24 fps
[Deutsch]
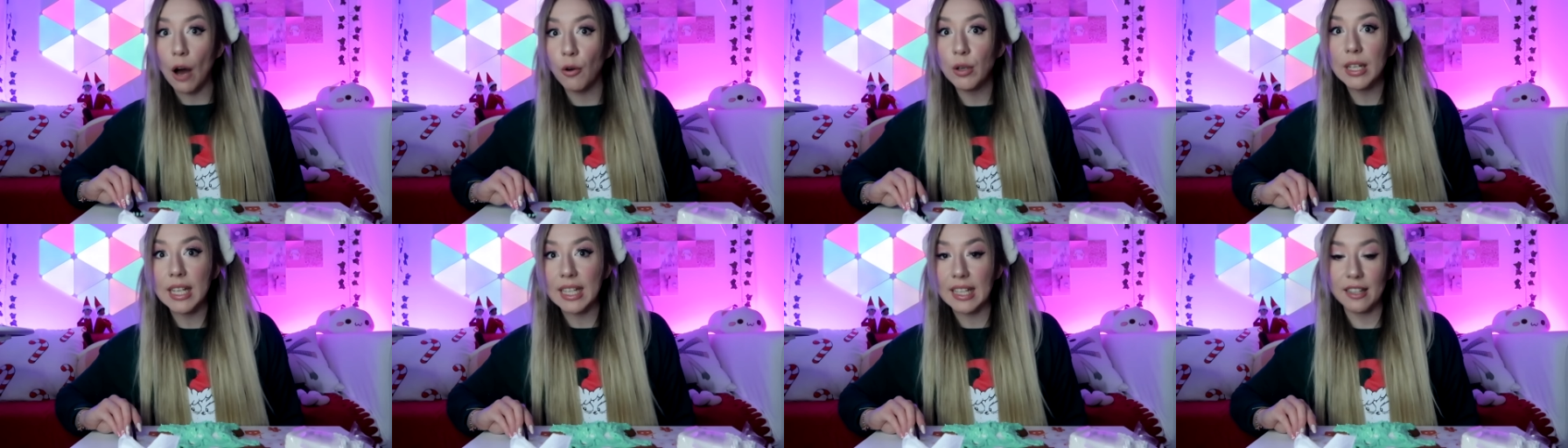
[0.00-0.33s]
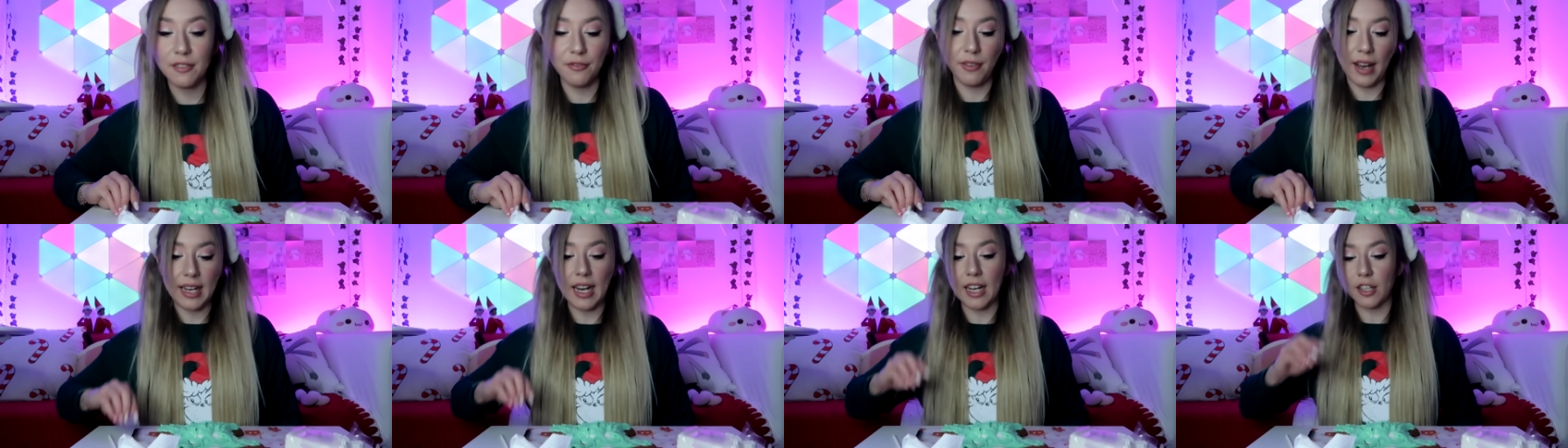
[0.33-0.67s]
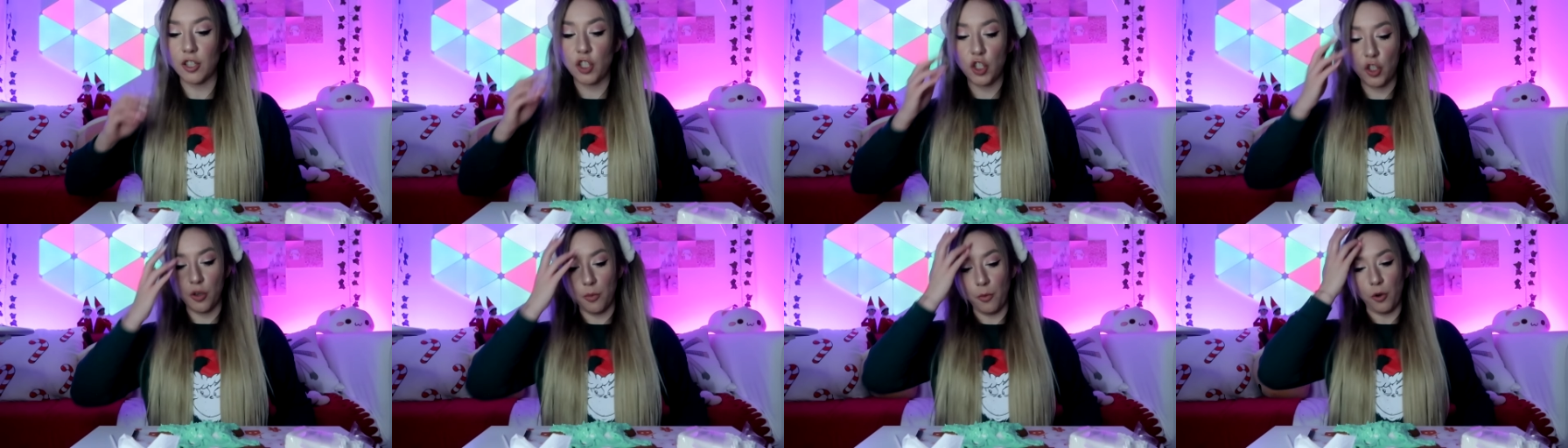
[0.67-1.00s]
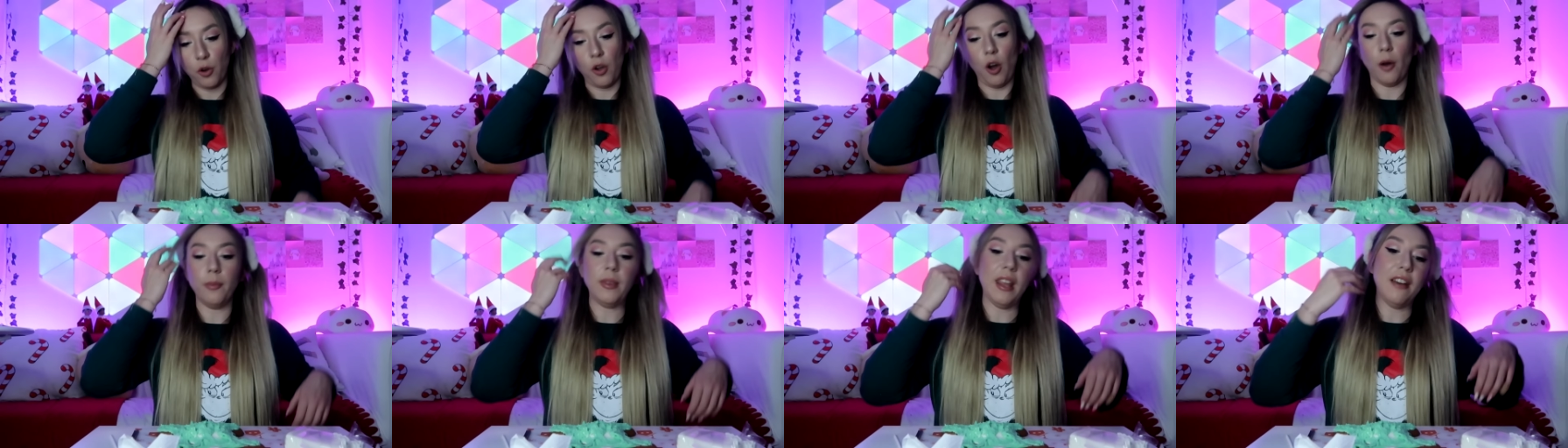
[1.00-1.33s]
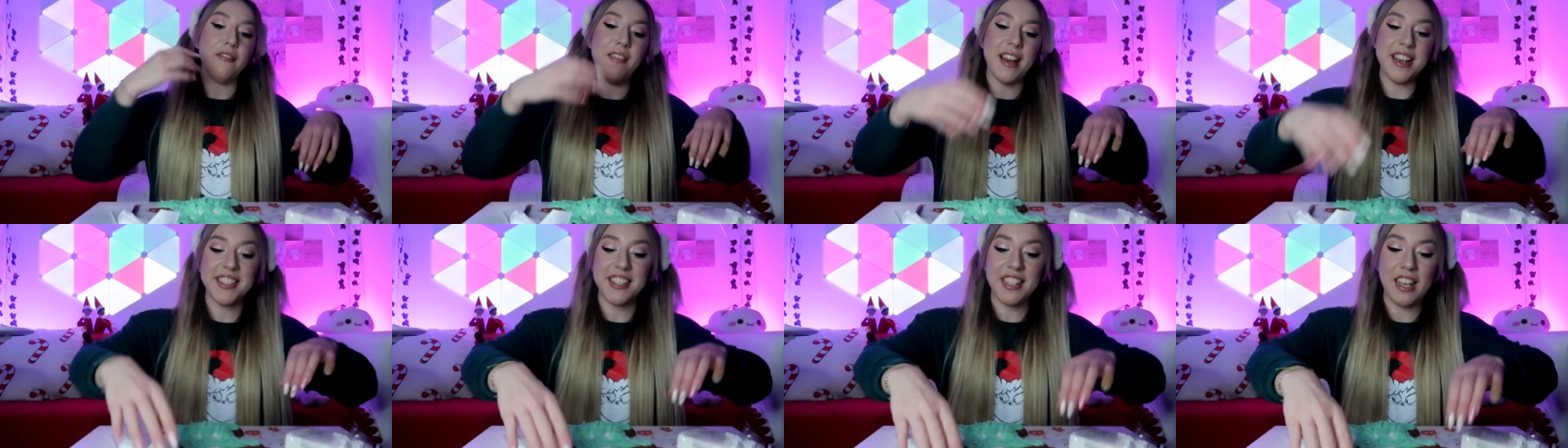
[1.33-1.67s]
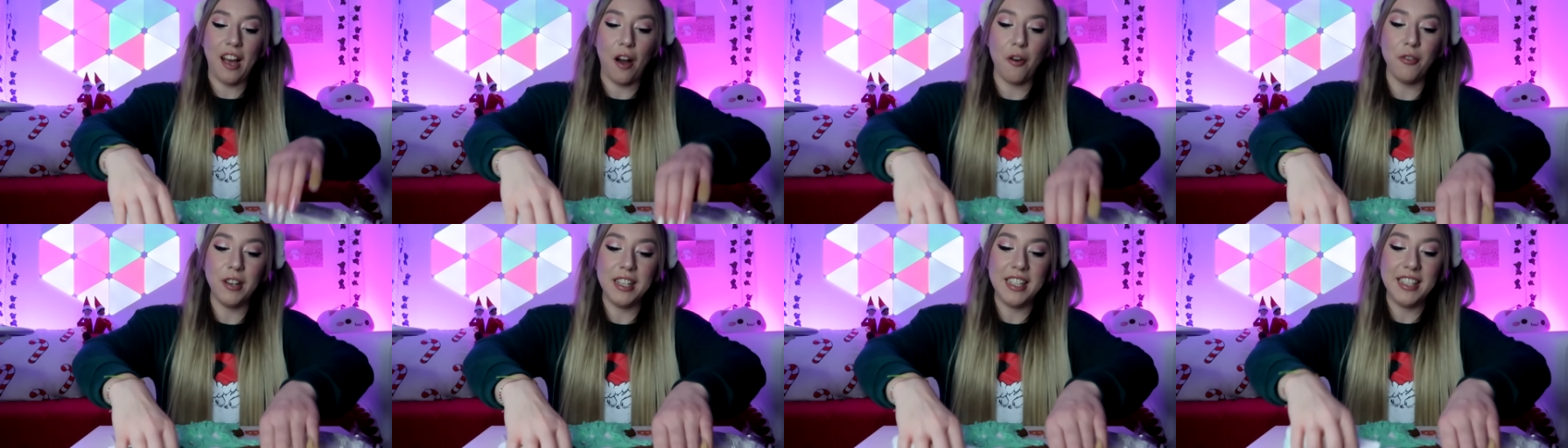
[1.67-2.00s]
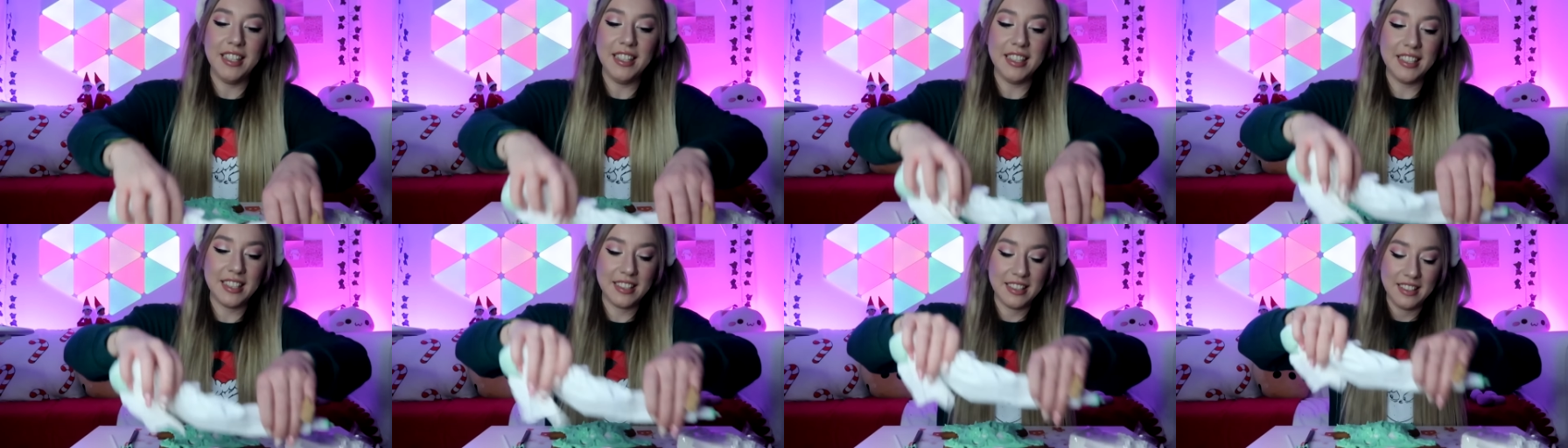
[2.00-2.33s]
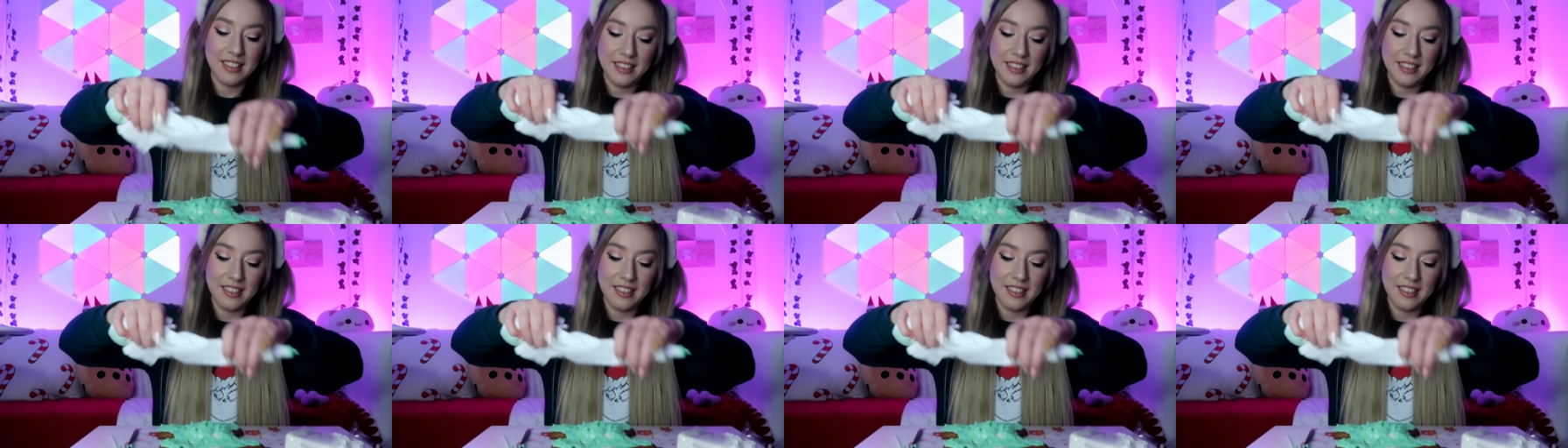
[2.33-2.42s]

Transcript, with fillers: da auch nicht in Weihnachtsstimmung kommt, dann weiß ich auch nicht.